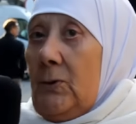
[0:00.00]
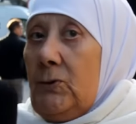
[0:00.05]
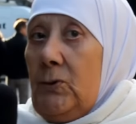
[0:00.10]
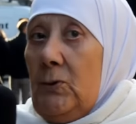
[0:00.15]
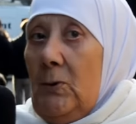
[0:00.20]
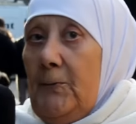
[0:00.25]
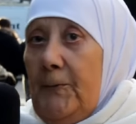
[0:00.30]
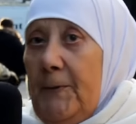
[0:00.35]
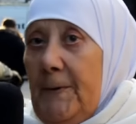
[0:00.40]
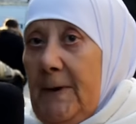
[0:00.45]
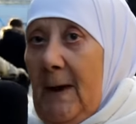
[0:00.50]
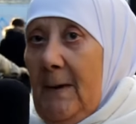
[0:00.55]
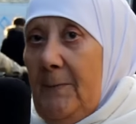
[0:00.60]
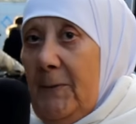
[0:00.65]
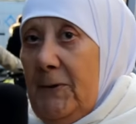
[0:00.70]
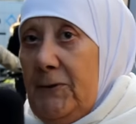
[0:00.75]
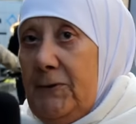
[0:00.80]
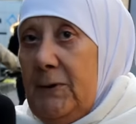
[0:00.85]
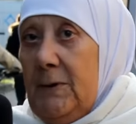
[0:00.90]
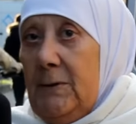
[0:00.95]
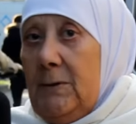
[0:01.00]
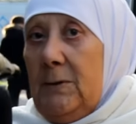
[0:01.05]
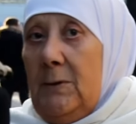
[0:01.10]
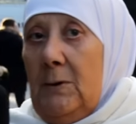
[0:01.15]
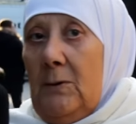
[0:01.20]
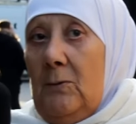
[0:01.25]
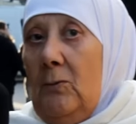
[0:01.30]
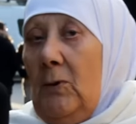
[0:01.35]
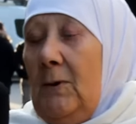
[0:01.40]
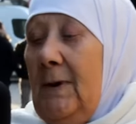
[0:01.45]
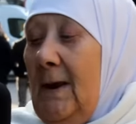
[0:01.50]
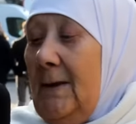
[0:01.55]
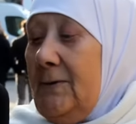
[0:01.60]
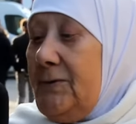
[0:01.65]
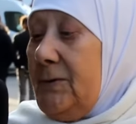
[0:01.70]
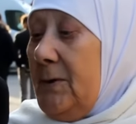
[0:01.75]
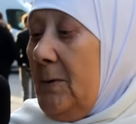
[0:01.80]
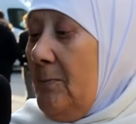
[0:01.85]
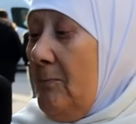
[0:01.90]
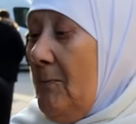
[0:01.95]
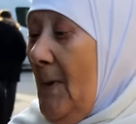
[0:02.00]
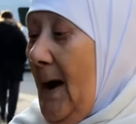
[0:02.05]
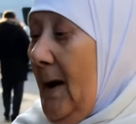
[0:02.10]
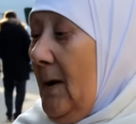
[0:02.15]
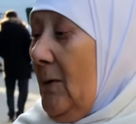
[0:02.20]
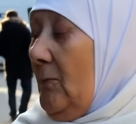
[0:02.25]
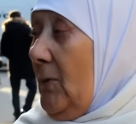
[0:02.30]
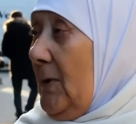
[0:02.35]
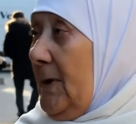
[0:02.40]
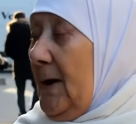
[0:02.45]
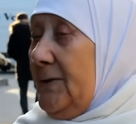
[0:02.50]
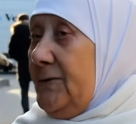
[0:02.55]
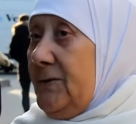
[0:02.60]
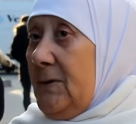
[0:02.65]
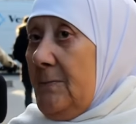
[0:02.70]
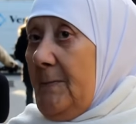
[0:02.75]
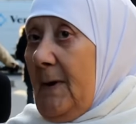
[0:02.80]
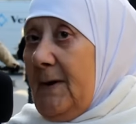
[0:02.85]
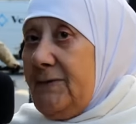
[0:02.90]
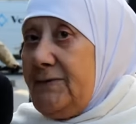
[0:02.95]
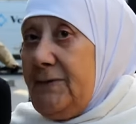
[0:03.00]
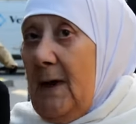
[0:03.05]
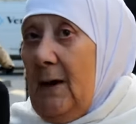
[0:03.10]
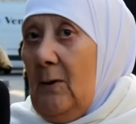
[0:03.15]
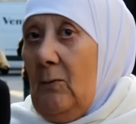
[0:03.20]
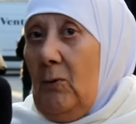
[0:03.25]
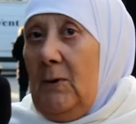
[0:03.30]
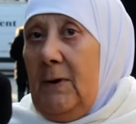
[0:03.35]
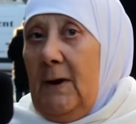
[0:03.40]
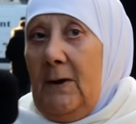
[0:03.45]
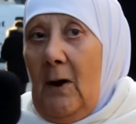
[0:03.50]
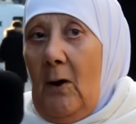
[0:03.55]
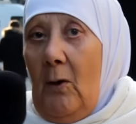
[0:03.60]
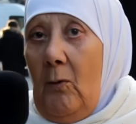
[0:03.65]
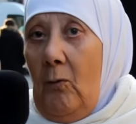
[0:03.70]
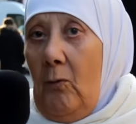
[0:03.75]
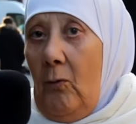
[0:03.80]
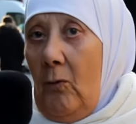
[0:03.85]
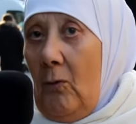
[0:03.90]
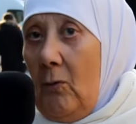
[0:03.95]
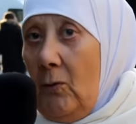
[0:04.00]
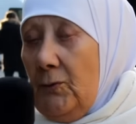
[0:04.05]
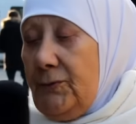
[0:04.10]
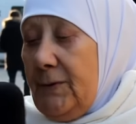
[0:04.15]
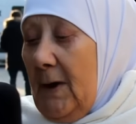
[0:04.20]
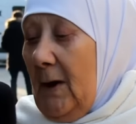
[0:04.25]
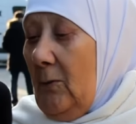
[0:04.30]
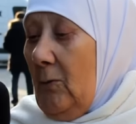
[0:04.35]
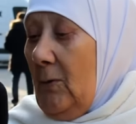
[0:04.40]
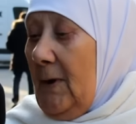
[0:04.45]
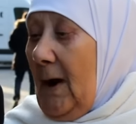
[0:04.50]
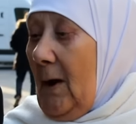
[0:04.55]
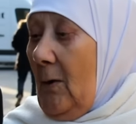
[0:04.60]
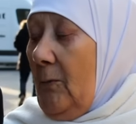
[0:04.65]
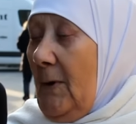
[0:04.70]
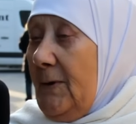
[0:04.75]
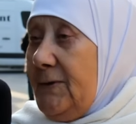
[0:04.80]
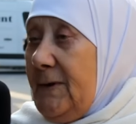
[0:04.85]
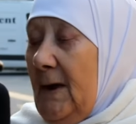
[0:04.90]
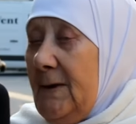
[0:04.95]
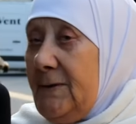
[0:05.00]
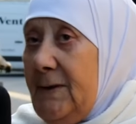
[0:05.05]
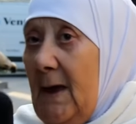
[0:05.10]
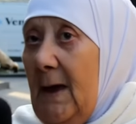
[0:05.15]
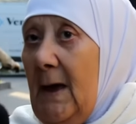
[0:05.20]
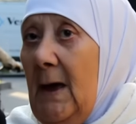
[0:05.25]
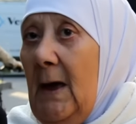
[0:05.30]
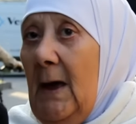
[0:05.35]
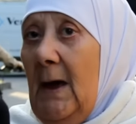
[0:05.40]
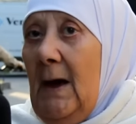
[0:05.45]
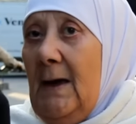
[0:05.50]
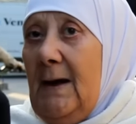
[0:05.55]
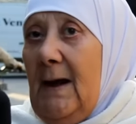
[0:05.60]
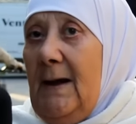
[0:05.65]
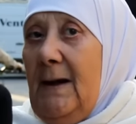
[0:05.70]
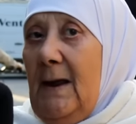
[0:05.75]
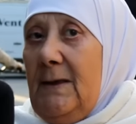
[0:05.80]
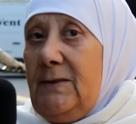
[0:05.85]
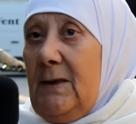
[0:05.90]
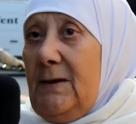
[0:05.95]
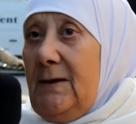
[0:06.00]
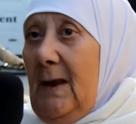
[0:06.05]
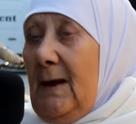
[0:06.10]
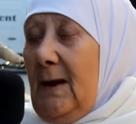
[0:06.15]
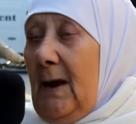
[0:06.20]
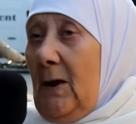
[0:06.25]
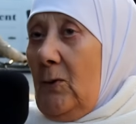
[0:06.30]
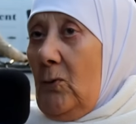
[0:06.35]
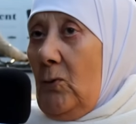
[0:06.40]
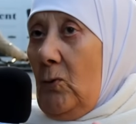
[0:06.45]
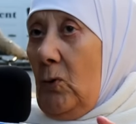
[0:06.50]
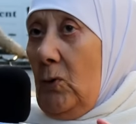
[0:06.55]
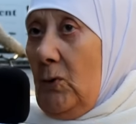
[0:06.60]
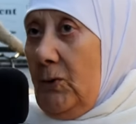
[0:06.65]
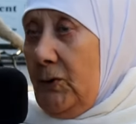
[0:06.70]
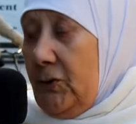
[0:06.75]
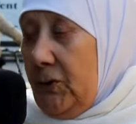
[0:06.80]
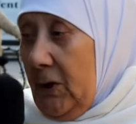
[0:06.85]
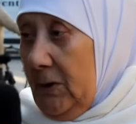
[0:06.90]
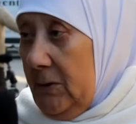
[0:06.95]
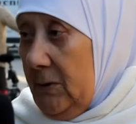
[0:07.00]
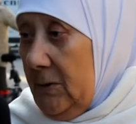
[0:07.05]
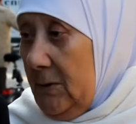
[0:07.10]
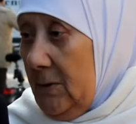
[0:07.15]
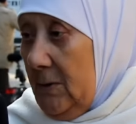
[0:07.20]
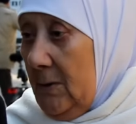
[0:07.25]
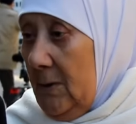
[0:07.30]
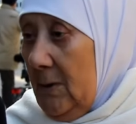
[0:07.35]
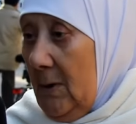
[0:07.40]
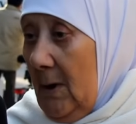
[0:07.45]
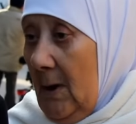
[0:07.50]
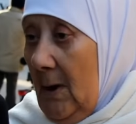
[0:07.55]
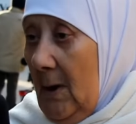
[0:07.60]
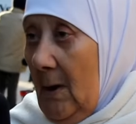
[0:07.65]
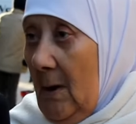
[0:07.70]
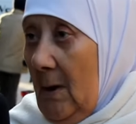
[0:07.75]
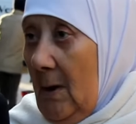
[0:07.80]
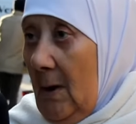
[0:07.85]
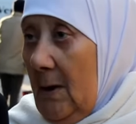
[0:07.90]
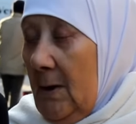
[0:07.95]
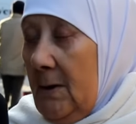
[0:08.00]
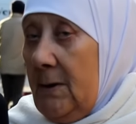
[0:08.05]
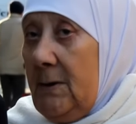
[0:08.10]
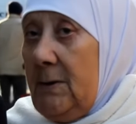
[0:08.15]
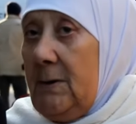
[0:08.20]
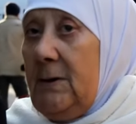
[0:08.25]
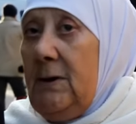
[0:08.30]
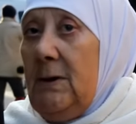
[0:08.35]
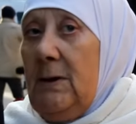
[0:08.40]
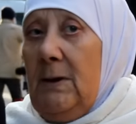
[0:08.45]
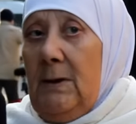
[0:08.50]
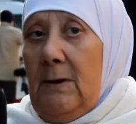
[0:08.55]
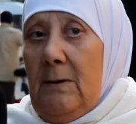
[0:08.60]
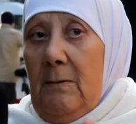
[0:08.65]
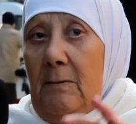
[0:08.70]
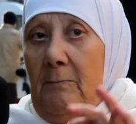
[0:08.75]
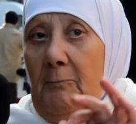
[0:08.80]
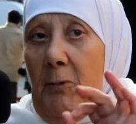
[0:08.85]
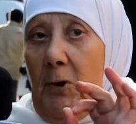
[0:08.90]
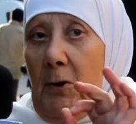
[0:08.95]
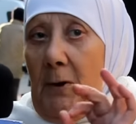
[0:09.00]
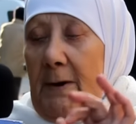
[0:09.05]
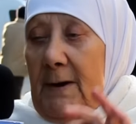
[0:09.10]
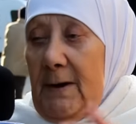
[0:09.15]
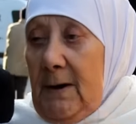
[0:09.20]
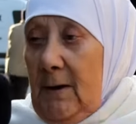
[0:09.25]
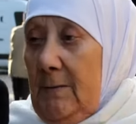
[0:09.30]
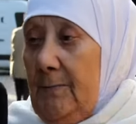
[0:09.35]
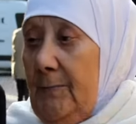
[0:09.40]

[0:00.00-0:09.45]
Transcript: شوفي يا بنتي ولا انت امه ولا انت مرته ولا خوته ولا خواتاته رانا درنا له كل شيء كي المغرب